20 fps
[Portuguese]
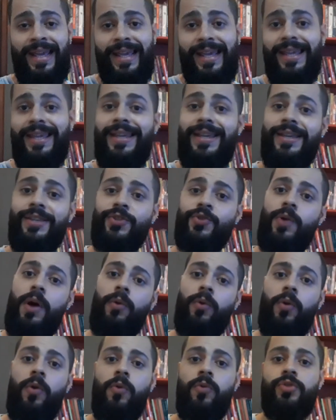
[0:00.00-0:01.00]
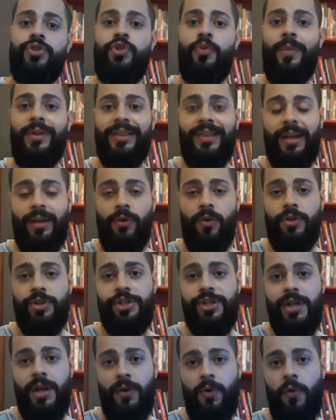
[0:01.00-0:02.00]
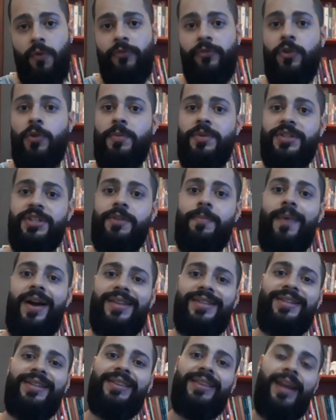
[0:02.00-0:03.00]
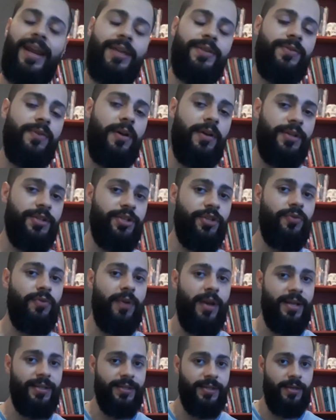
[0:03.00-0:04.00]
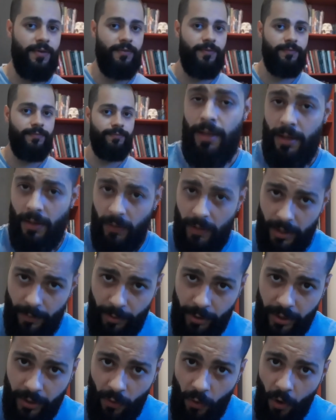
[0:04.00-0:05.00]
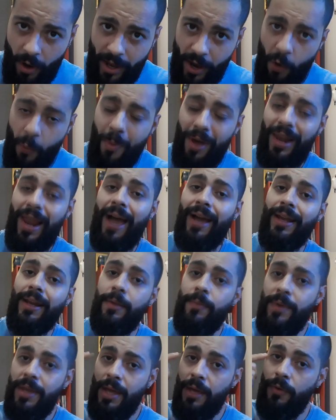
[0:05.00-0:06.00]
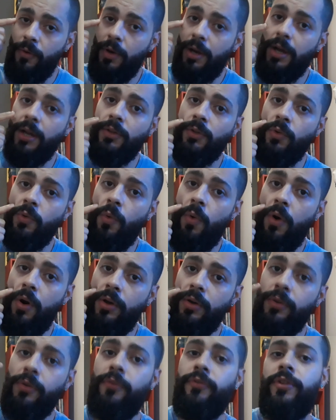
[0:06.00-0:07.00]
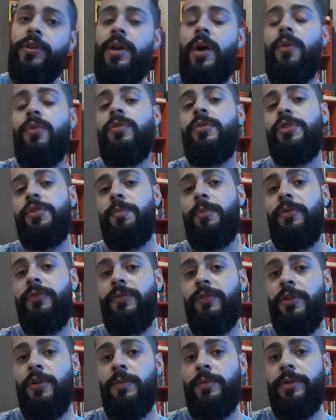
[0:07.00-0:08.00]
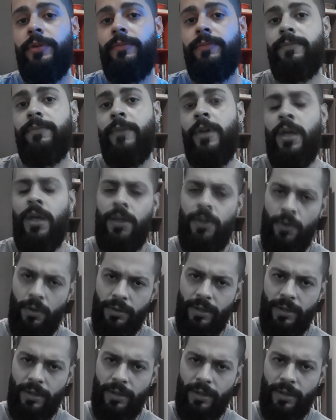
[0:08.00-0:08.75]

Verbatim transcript: E isso ao longo de uma trilogia com filmes de mais de 3 horas de duração. Eu lembro que correu uma lagriminha no canto do olho no final do último filme e